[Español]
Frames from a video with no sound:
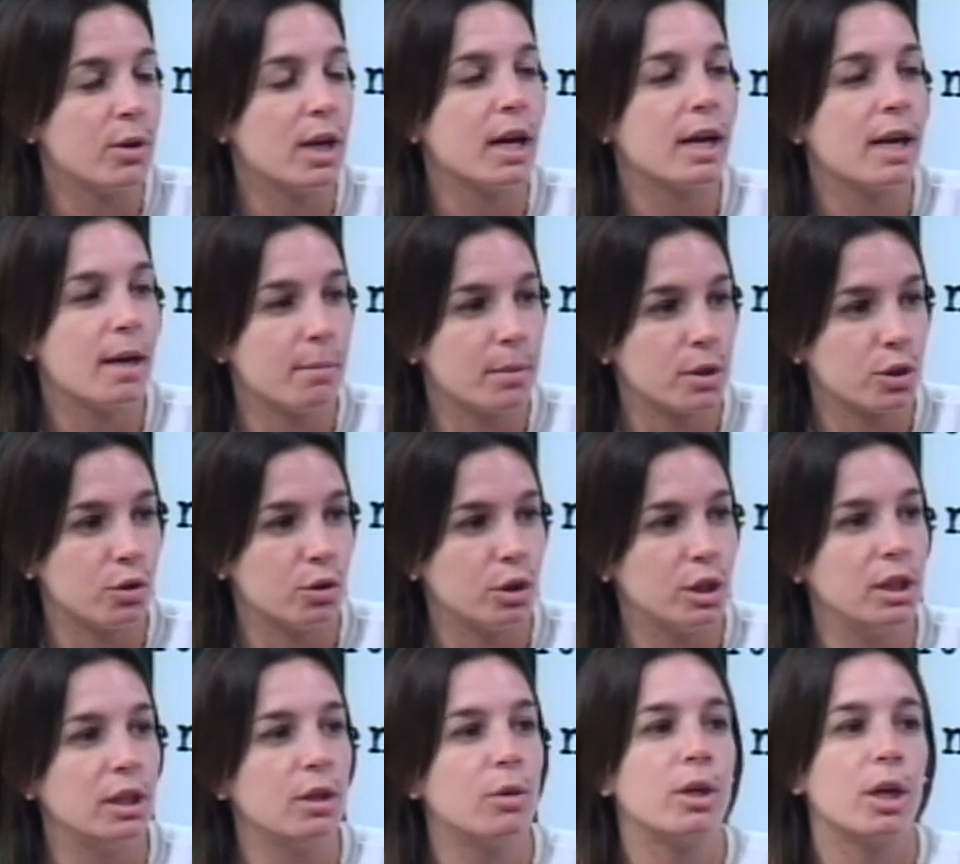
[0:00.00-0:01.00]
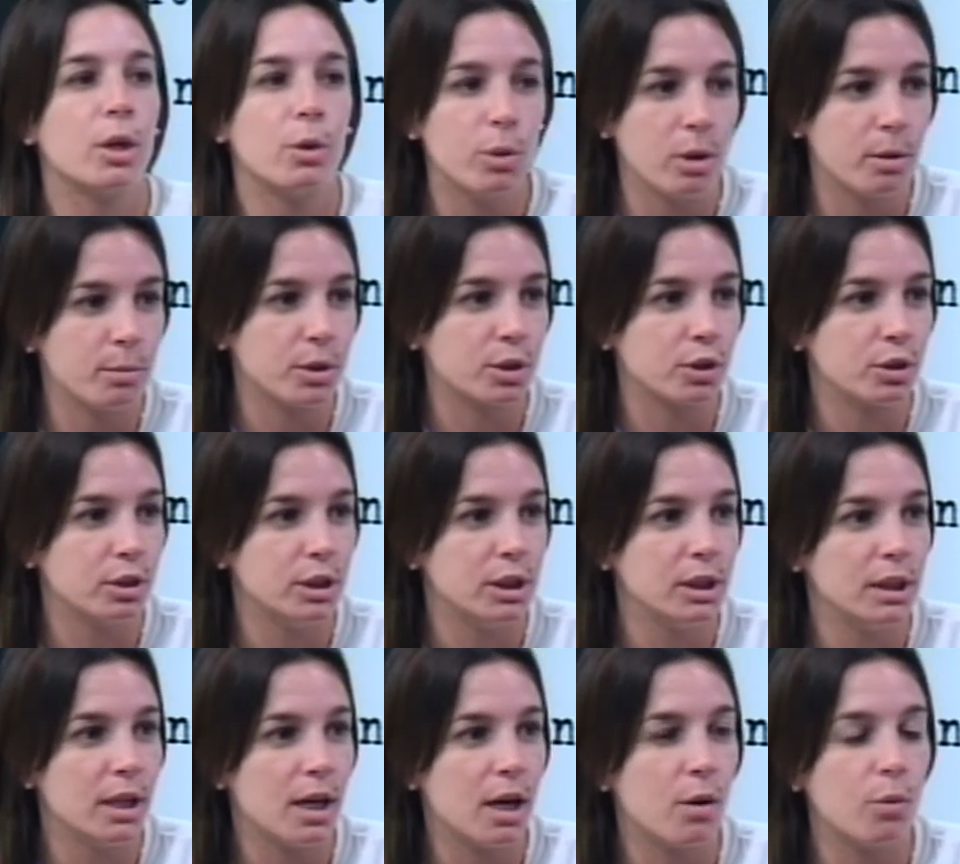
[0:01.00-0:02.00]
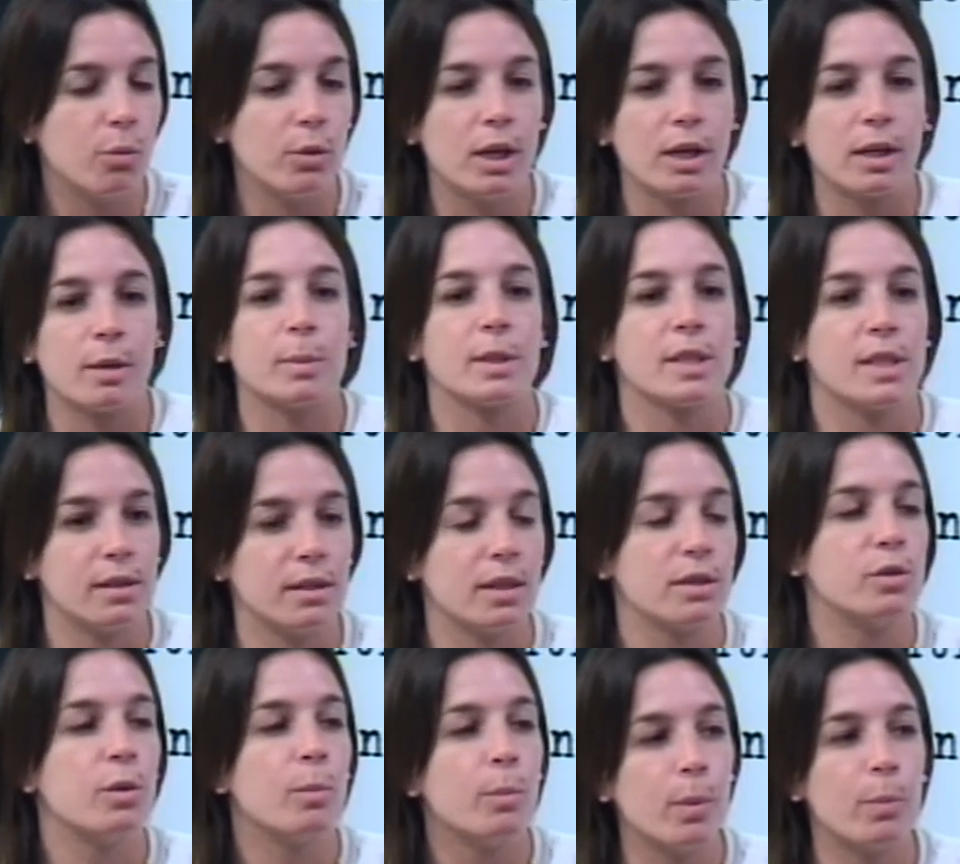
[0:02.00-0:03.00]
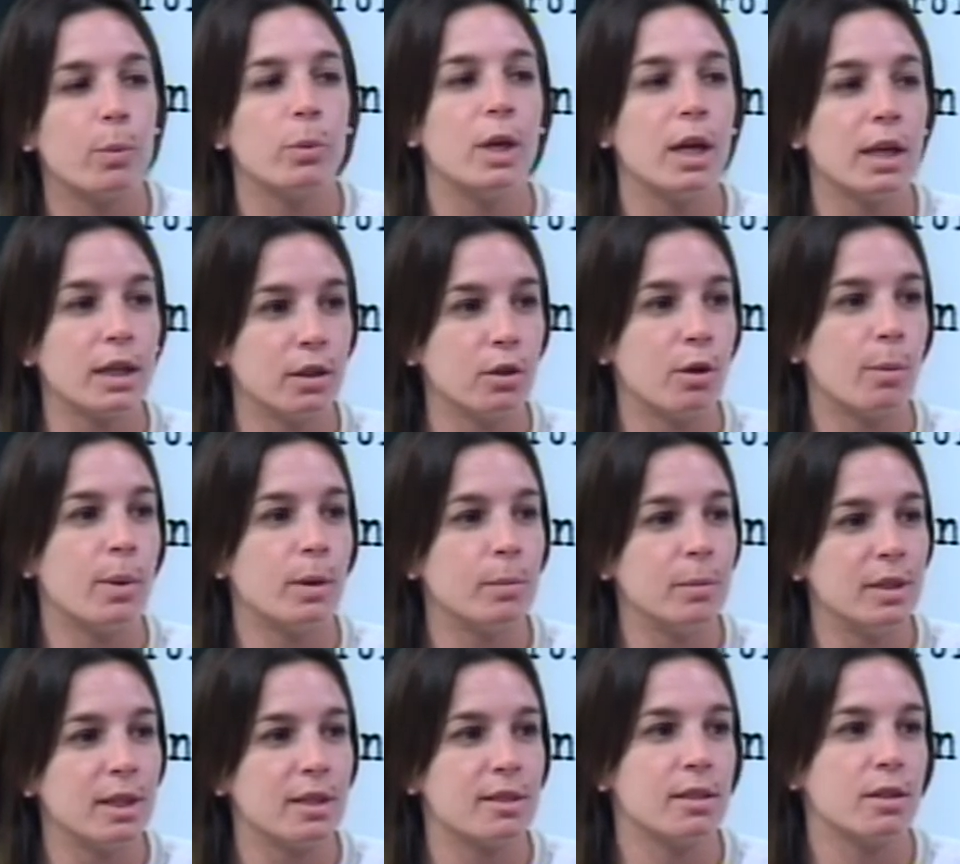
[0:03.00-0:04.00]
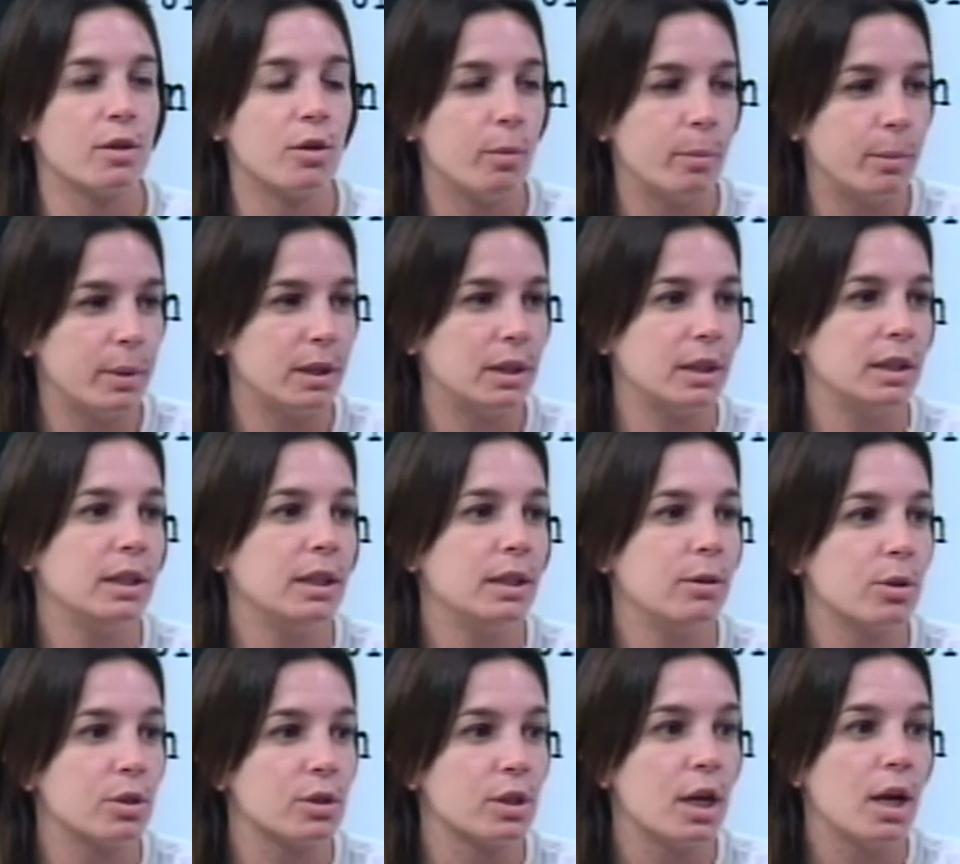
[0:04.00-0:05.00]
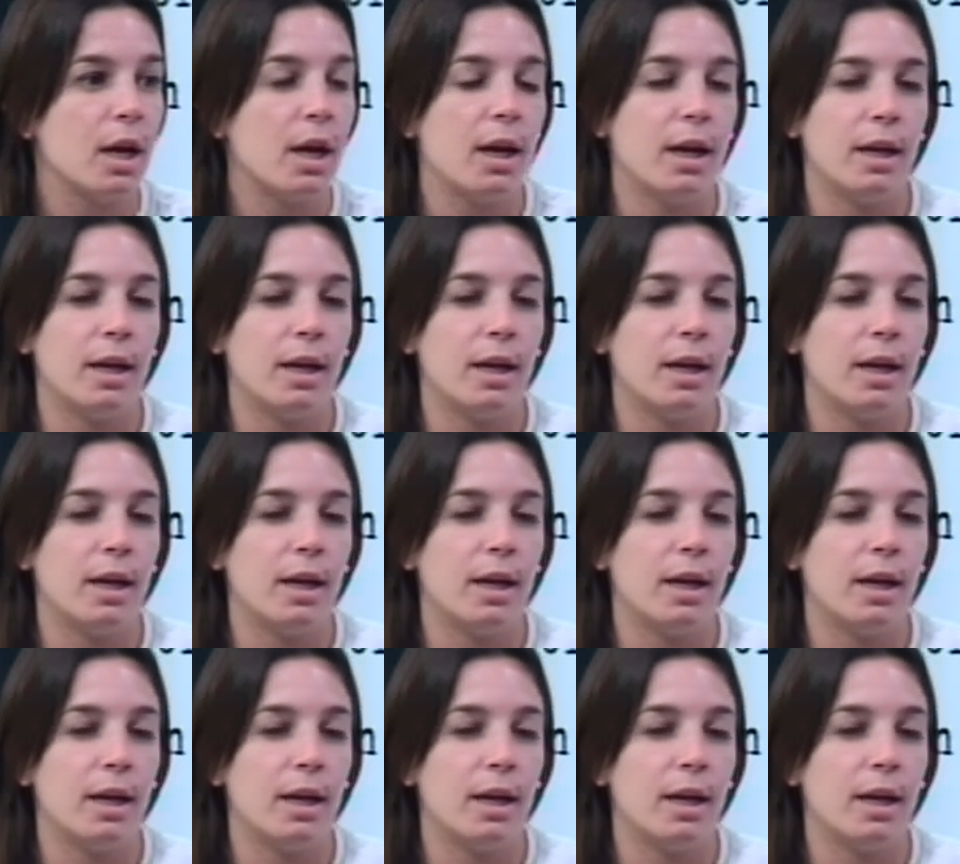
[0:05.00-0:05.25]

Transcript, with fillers: una gran mayoría, una nueva mayoría, una representación popular que nos permita ser competitivos